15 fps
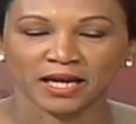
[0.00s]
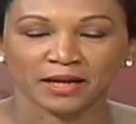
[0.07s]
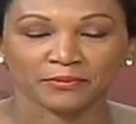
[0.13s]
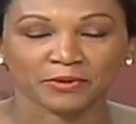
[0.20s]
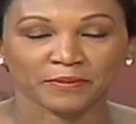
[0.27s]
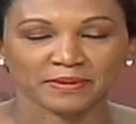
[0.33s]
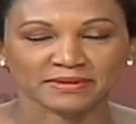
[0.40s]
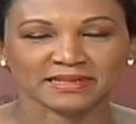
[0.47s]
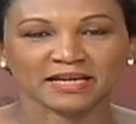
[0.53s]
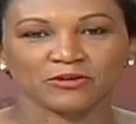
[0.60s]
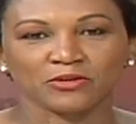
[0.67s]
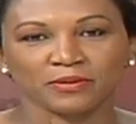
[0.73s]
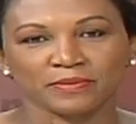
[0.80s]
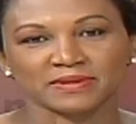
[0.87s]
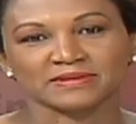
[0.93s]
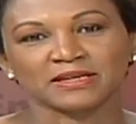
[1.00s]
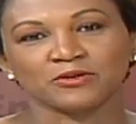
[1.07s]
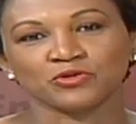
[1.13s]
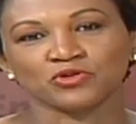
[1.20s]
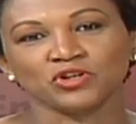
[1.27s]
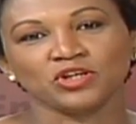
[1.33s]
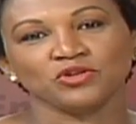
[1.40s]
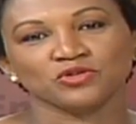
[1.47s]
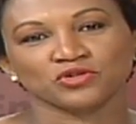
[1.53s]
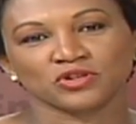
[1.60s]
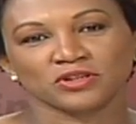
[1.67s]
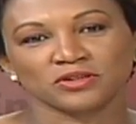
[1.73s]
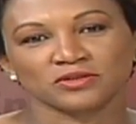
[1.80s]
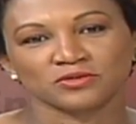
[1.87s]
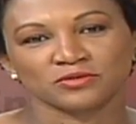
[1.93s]
Le puede pasar lo que le pasa a los
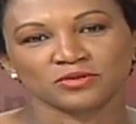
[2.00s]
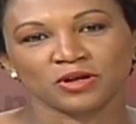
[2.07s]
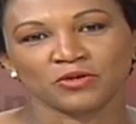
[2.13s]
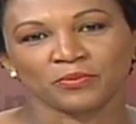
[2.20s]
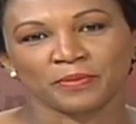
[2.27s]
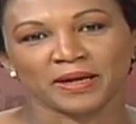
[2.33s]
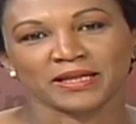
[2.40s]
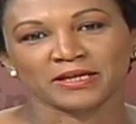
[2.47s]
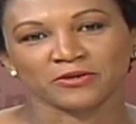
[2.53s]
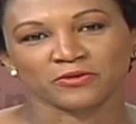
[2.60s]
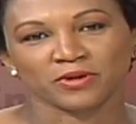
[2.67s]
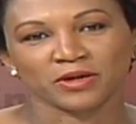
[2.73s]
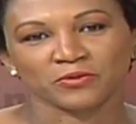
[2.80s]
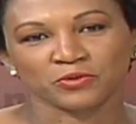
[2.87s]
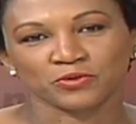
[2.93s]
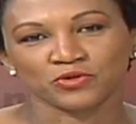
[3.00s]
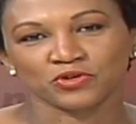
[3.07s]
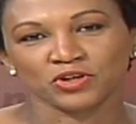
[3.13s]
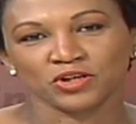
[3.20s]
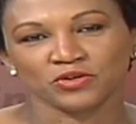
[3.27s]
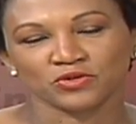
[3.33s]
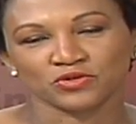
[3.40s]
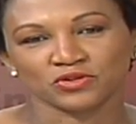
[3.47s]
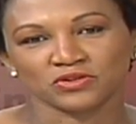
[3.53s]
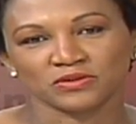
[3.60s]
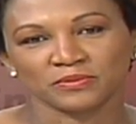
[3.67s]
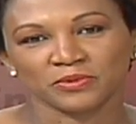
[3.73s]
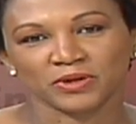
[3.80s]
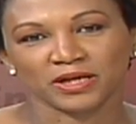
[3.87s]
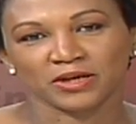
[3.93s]
niños, a los padres con algunos niños que
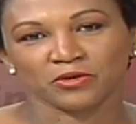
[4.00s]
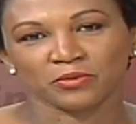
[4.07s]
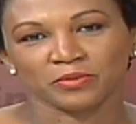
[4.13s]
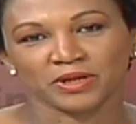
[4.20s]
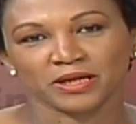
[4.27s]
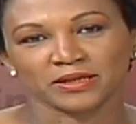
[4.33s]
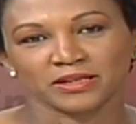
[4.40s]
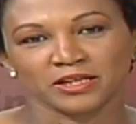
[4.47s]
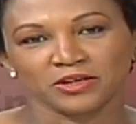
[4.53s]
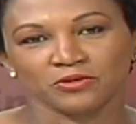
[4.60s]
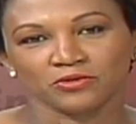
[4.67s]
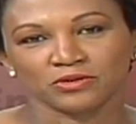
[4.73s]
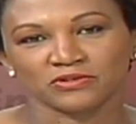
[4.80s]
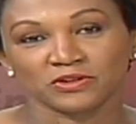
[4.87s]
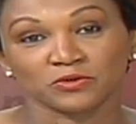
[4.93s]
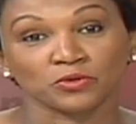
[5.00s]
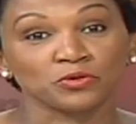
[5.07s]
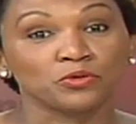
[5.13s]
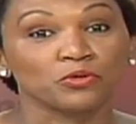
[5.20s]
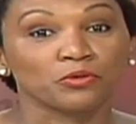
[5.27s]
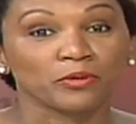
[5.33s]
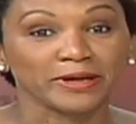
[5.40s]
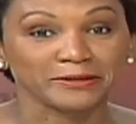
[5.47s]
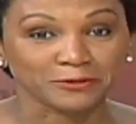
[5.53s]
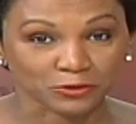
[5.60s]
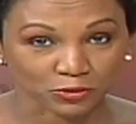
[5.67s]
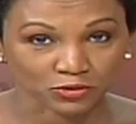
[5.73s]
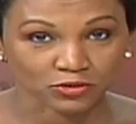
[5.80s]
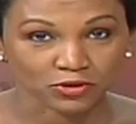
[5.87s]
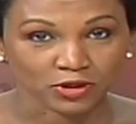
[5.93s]
se ponen a dormir al niño haciéndole un
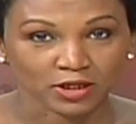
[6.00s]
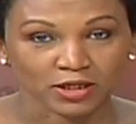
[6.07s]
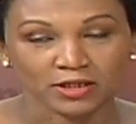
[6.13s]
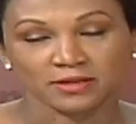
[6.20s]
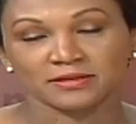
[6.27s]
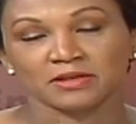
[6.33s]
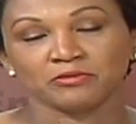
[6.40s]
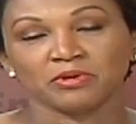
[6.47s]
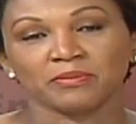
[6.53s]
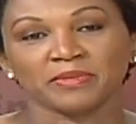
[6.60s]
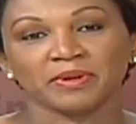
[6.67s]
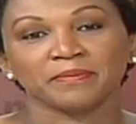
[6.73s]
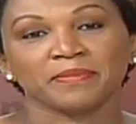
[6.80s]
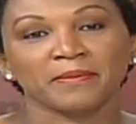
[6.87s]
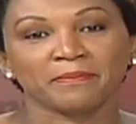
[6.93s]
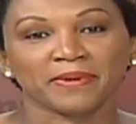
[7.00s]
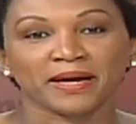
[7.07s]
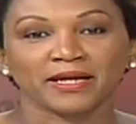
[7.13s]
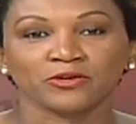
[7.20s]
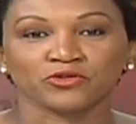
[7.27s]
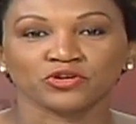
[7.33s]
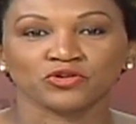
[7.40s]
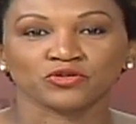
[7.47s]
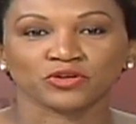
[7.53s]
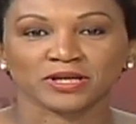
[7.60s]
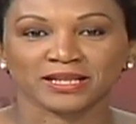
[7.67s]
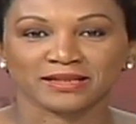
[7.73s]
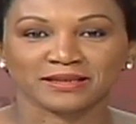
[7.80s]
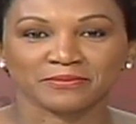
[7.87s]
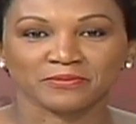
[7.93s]
cuento y se duerme el papá y los niños
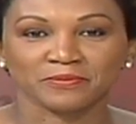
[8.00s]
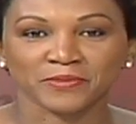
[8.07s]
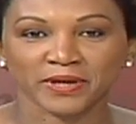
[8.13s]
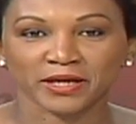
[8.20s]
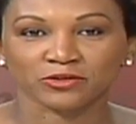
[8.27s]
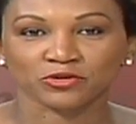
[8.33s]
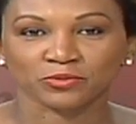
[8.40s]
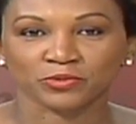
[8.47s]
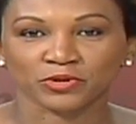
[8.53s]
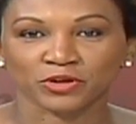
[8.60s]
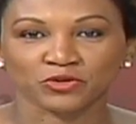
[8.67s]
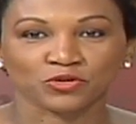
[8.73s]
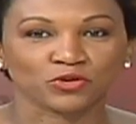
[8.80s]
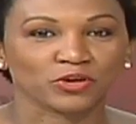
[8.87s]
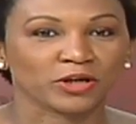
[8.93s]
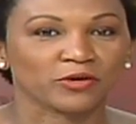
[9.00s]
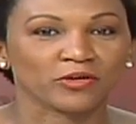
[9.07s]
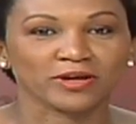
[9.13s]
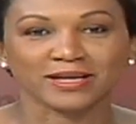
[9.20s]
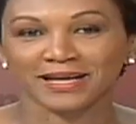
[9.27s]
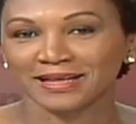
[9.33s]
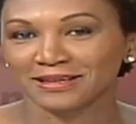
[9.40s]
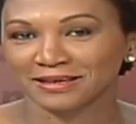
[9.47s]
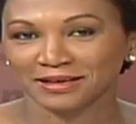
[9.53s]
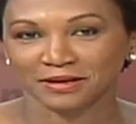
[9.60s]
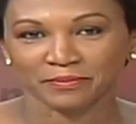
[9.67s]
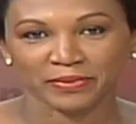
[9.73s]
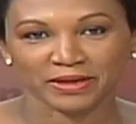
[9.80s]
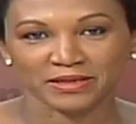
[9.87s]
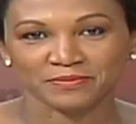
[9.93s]
quedan despiertos, porque yo no creo que nadie en
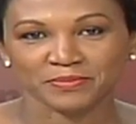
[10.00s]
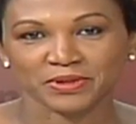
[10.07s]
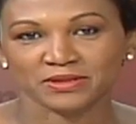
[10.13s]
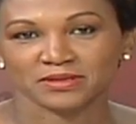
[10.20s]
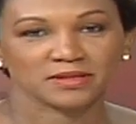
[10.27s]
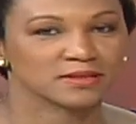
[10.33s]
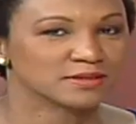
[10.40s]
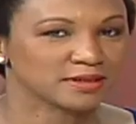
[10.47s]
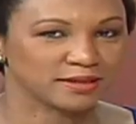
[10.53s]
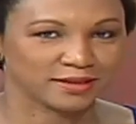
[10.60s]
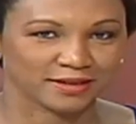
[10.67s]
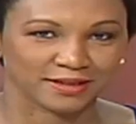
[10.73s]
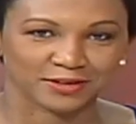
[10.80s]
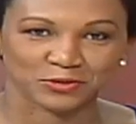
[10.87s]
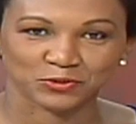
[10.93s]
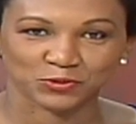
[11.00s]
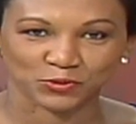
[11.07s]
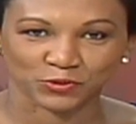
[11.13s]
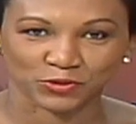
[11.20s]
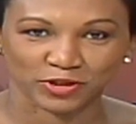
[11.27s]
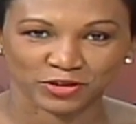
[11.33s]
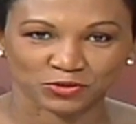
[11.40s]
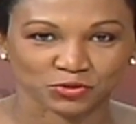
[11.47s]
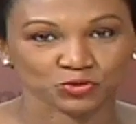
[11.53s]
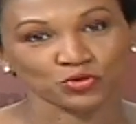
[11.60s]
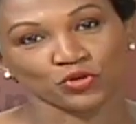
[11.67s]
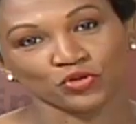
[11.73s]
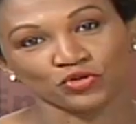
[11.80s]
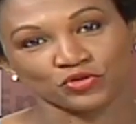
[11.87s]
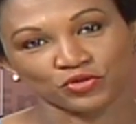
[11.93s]
el país piense que esa gente ha hecho lo correcto,
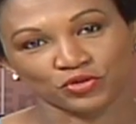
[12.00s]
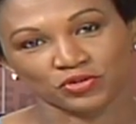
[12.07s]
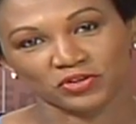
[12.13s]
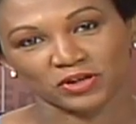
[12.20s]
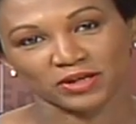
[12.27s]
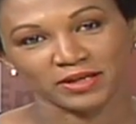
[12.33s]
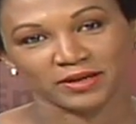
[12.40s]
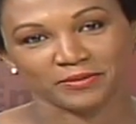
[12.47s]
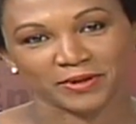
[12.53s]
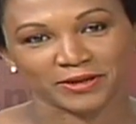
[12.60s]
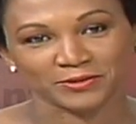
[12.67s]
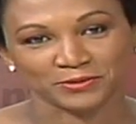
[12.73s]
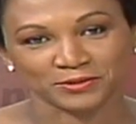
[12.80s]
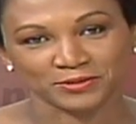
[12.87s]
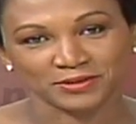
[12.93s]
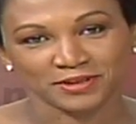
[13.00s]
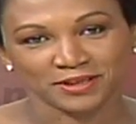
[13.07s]
solo estos que están ahí hablando.